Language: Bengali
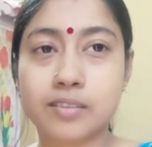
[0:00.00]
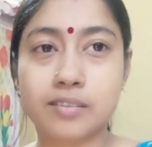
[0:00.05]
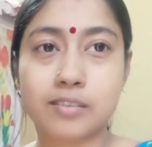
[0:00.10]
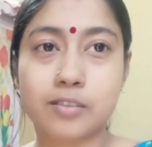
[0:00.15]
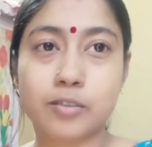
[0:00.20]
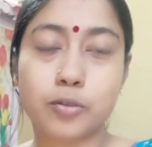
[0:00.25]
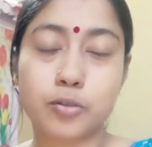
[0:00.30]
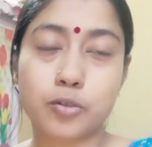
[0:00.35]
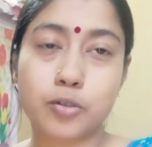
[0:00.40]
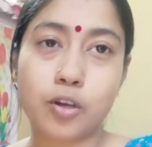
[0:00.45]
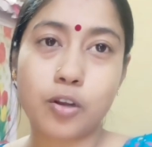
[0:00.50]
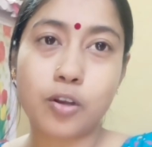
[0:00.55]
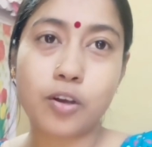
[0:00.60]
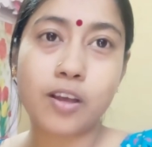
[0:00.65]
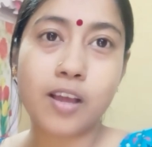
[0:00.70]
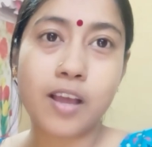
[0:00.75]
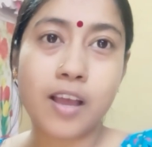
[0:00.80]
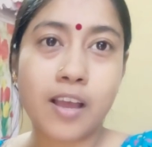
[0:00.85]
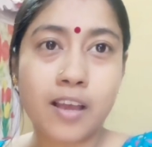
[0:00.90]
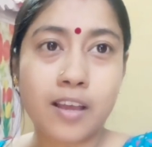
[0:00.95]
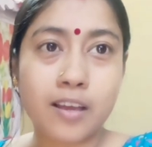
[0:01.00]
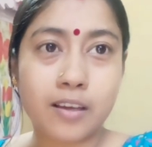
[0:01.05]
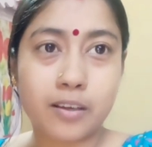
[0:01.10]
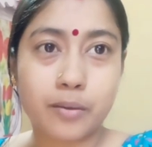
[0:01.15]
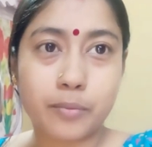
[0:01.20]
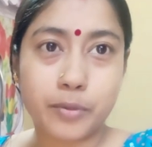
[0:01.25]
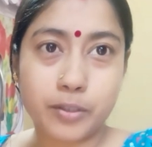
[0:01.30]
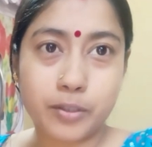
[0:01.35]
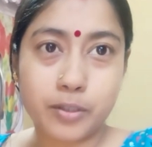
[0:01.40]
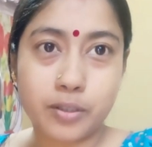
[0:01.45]
তো চলো
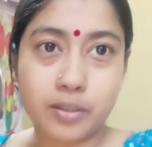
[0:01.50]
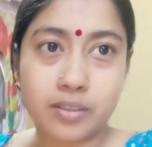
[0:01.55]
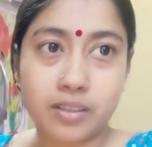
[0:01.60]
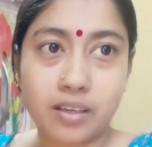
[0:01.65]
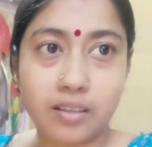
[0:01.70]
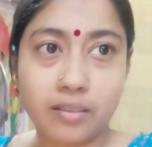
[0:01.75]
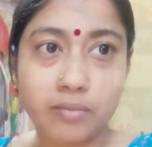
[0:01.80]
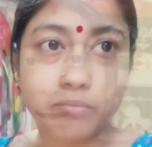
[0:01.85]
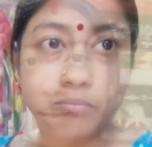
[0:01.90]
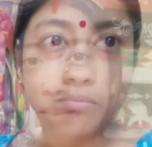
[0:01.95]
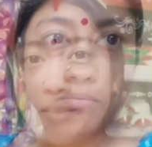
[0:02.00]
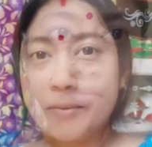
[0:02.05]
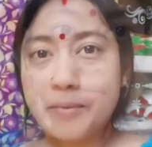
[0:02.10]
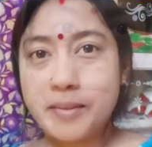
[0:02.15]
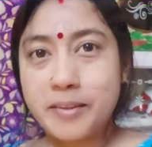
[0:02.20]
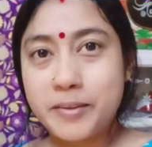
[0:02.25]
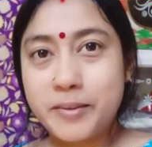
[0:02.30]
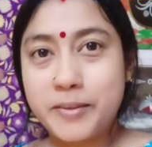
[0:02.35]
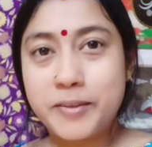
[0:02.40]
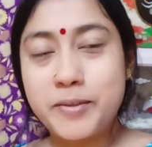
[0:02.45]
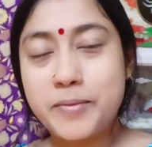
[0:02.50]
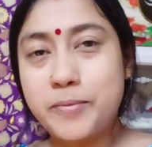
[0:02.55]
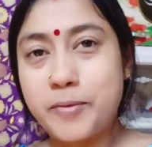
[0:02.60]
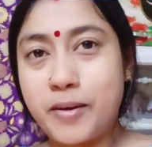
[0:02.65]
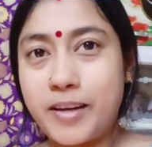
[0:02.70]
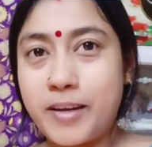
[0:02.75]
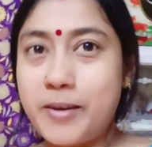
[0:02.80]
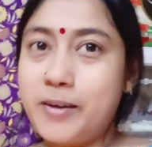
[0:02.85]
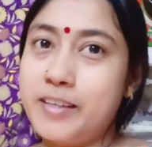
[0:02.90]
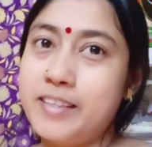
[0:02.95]
ভিডিওটা আর তোমাদেরকে তো
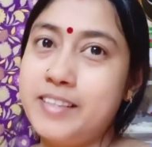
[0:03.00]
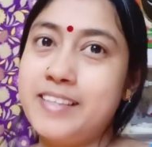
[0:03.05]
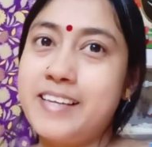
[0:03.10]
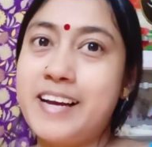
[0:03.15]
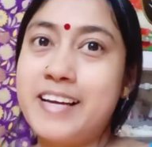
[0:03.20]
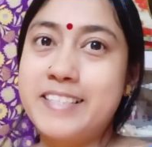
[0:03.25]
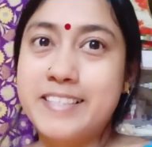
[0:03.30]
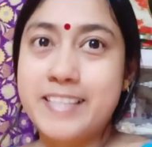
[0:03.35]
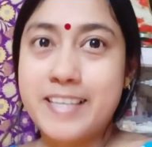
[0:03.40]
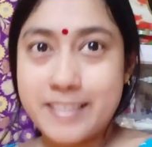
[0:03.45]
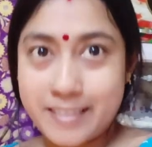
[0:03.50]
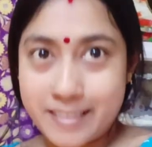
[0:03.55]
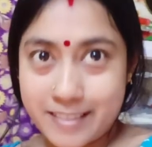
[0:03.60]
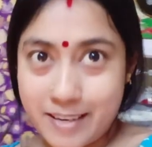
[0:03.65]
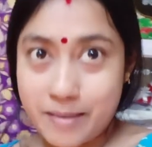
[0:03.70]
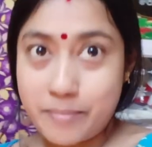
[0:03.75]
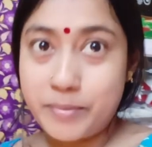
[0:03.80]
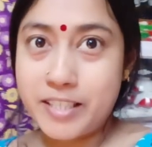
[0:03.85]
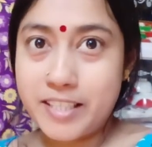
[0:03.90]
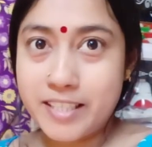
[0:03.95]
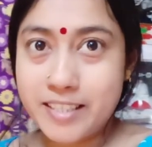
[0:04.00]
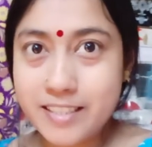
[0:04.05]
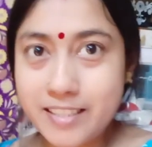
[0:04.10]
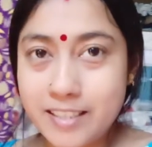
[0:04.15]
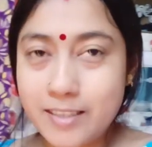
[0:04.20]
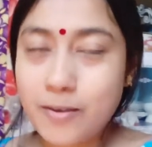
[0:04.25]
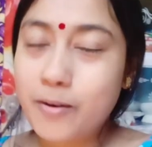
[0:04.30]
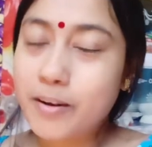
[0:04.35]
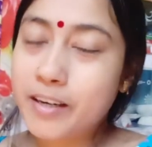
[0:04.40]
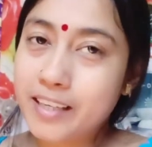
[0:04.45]
বলাই হয়নি আজকে একটা বিশেষ
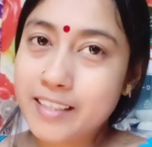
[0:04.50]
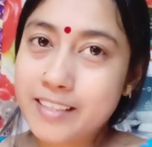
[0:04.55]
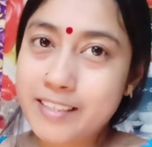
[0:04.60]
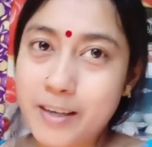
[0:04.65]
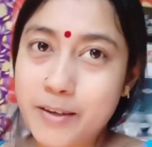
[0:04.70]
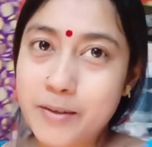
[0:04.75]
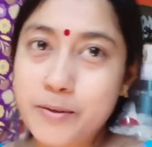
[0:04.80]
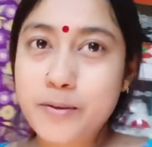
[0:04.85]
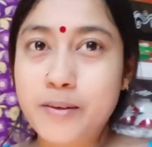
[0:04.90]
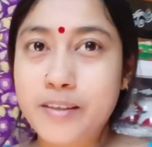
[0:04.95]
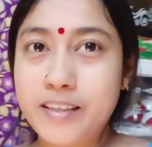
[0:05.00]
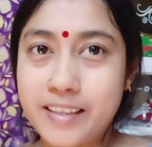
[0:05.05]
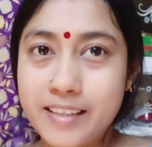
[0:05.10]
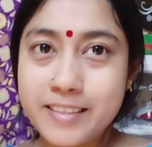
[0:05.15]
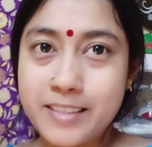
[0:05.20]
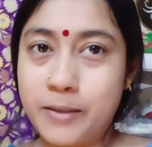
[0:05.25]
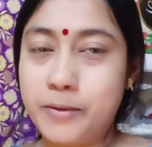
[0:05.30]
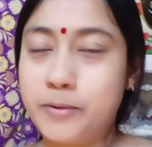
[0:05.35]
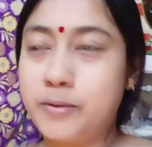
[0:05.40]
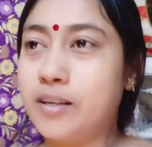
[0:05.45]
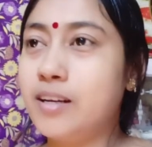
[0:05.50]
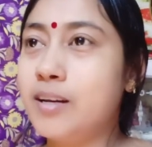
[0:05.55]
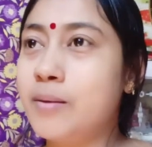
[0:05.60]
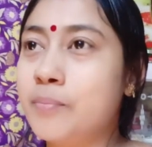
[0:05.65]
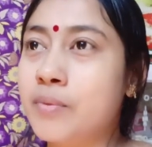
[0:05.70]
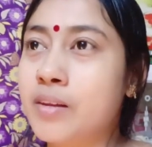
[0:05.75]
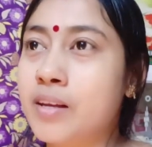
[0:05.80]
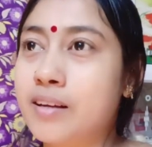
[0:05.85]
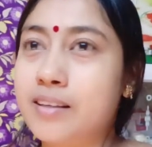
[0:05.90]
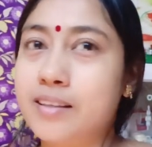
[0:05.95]
দিন অনেকে জানো অনেকে জানো না
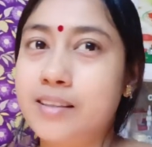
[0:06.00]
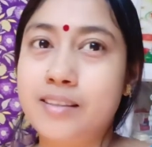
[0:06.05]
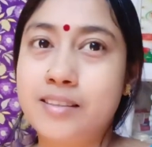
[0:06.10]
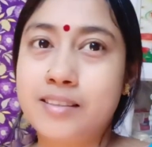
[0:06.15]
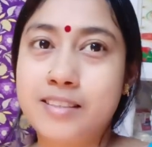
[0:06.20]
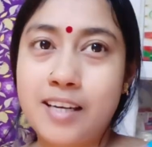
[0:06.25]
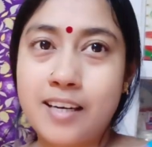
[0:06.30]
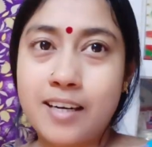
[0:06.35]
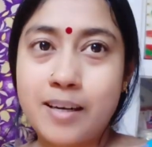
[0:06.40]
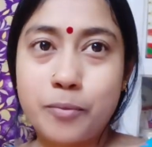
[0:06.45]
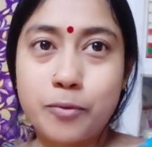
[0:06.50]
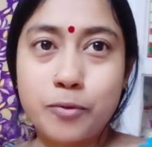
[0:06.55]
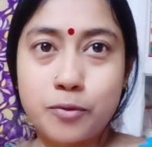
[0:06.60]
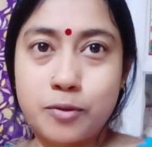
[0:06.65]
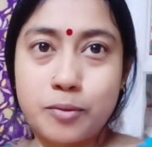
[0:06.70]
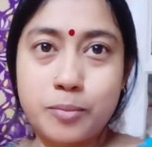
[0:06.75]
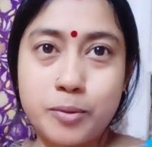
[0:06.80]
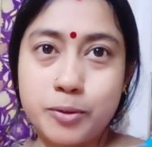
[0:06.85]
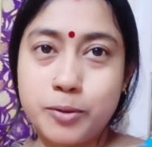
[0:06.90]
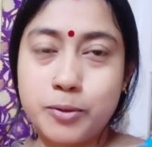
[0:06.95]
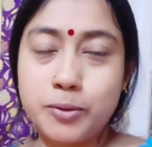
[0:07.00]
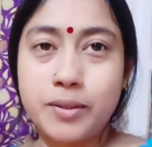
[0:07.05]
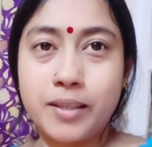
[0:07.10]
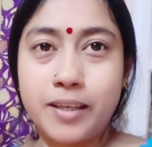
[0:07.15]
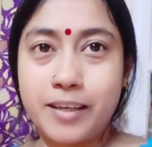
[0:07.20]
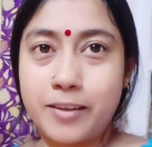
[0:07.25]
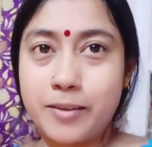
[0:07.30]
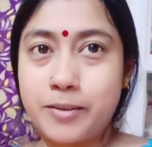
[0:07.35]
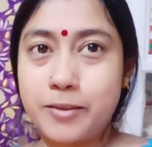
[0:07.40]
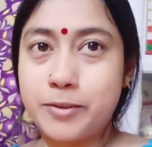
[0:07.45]
যারা পুরনো বন্ধু
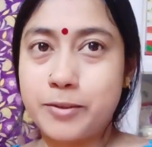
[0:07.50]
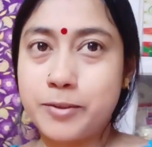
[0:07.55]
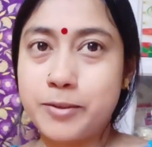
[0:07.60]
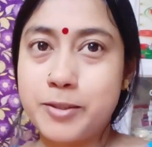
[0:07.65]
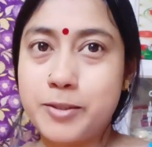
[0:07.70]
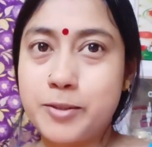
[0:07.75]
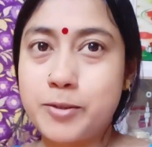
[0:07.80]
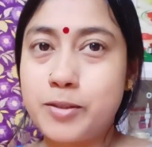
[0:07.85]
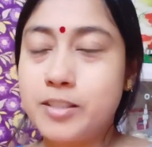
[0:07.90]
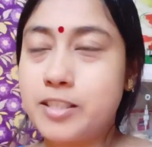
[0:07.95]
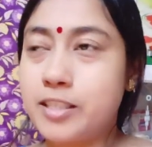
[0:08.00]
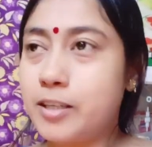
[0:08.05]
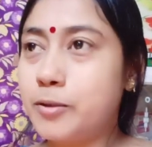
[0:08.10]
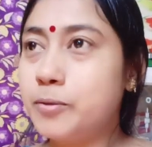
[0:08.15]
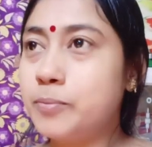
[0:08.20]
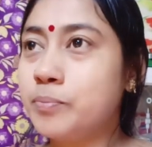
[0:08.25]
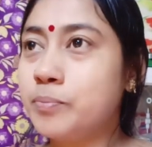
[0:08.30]
তারা হয়তো নিশ্চয়ই জানো